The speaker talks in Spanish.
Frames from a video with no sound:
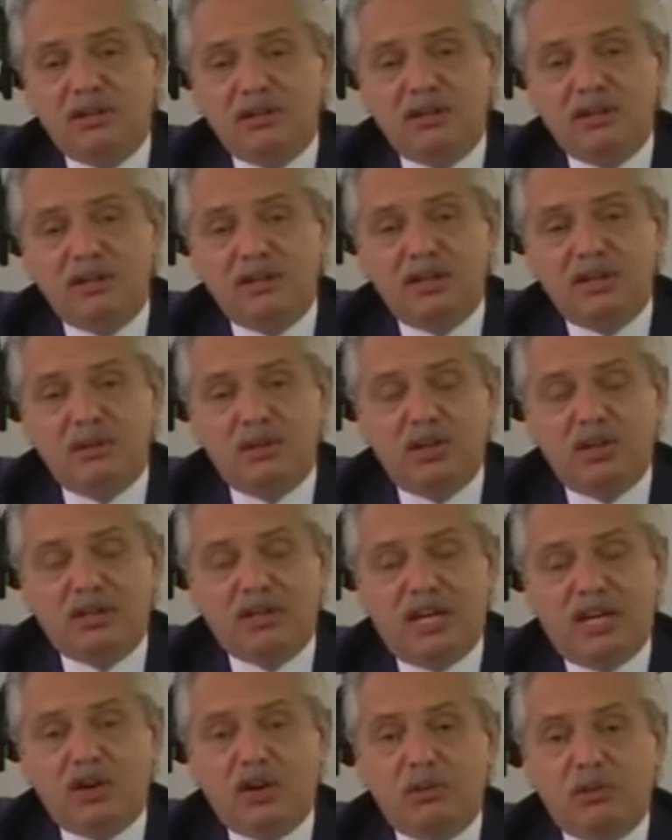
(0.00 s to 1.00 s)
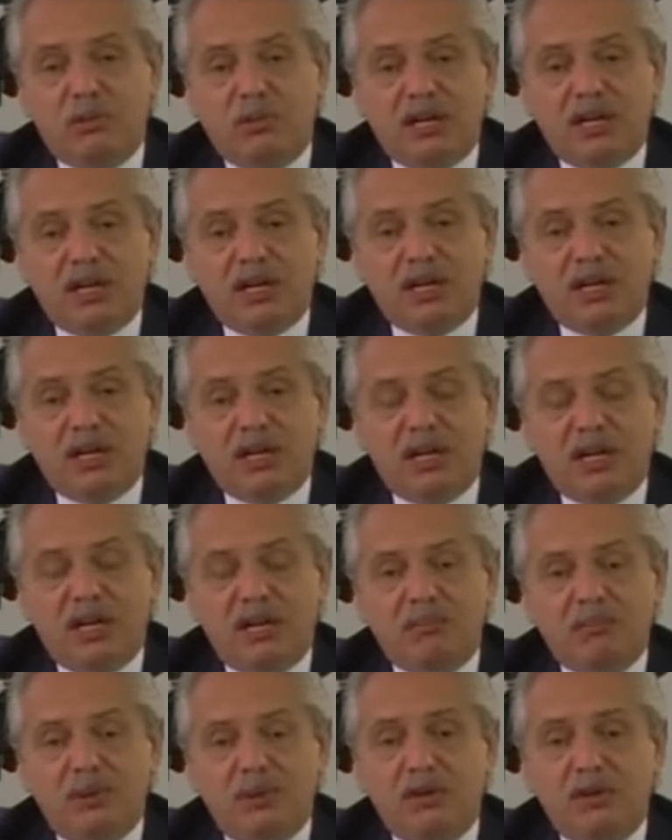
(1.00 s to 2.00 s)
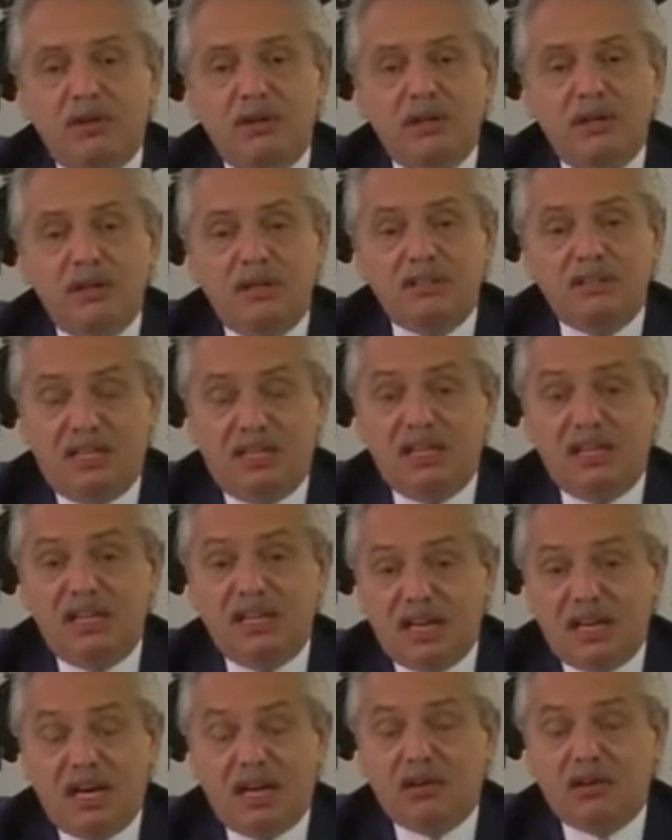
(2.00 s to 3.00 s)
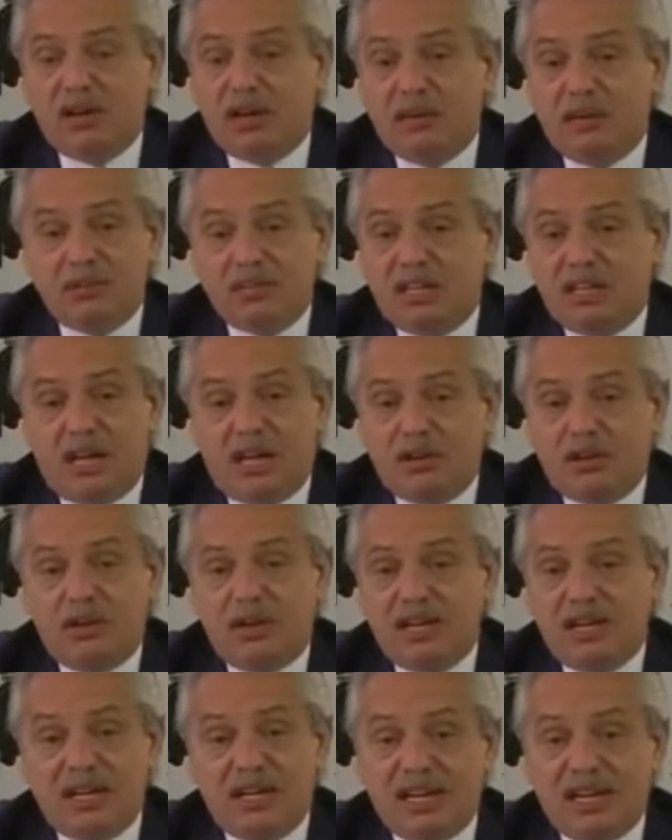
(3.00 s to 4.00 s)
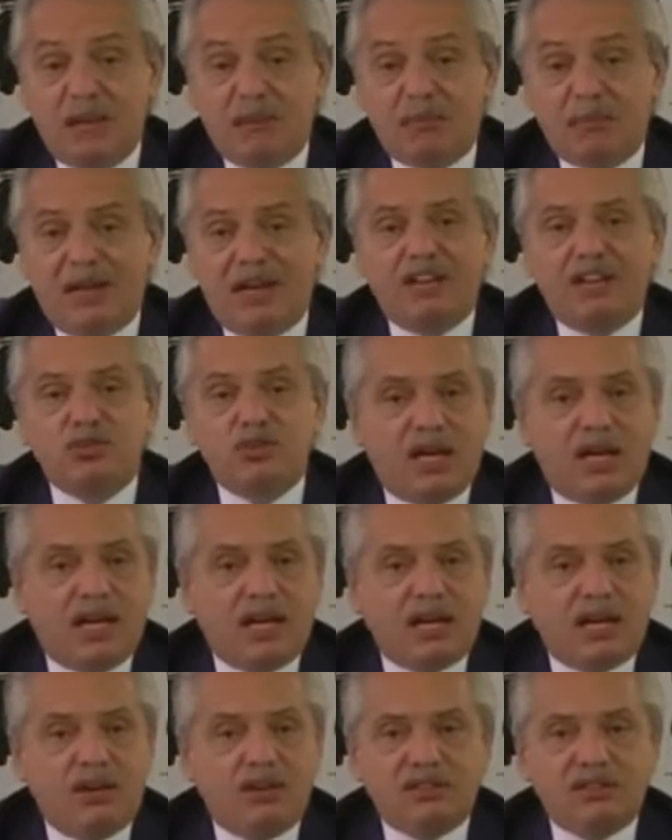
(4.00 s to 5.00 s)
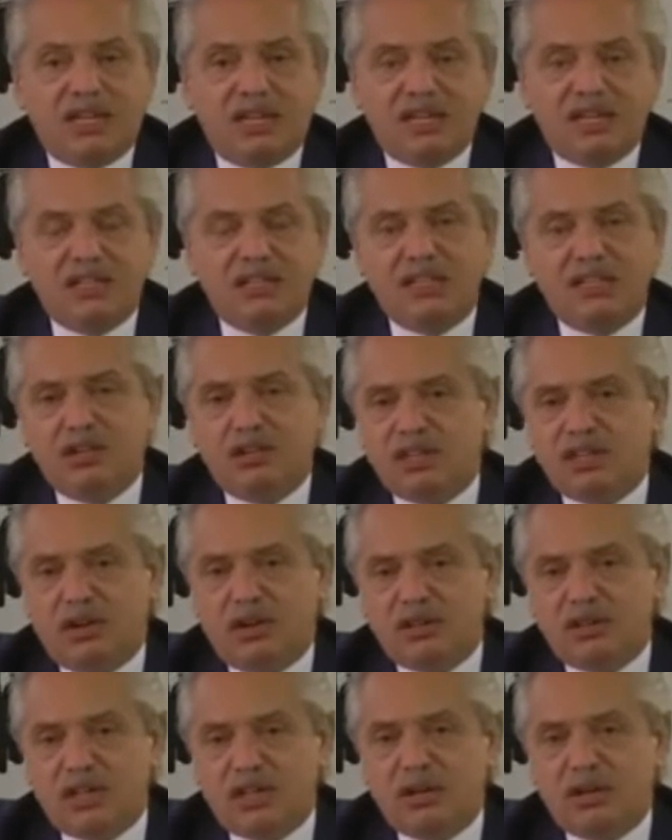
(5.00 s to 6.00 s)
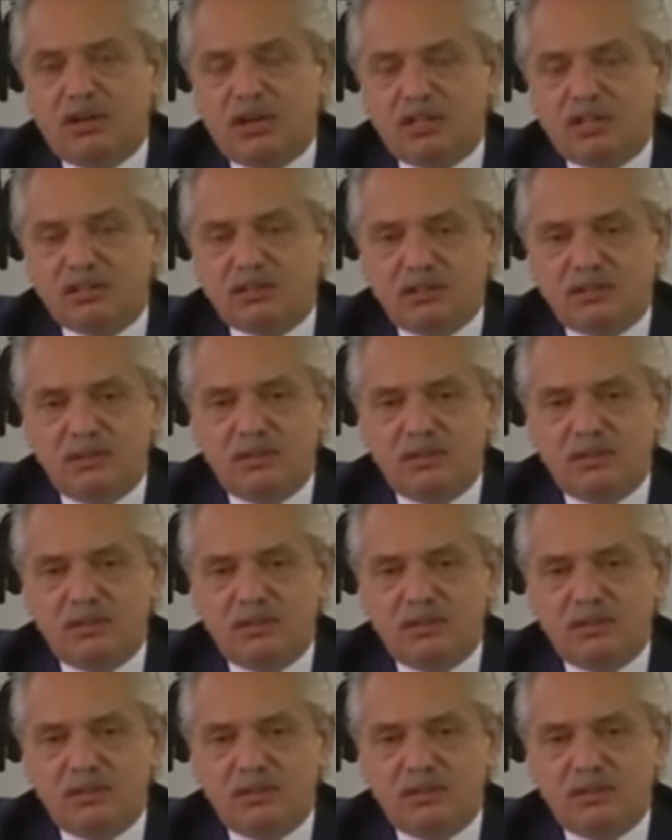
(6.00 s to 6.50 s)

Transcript: bioetanol, por ejemplo, se dedicaron a hacer alcohol en gel para ayudar a los argentinos a contar con eso.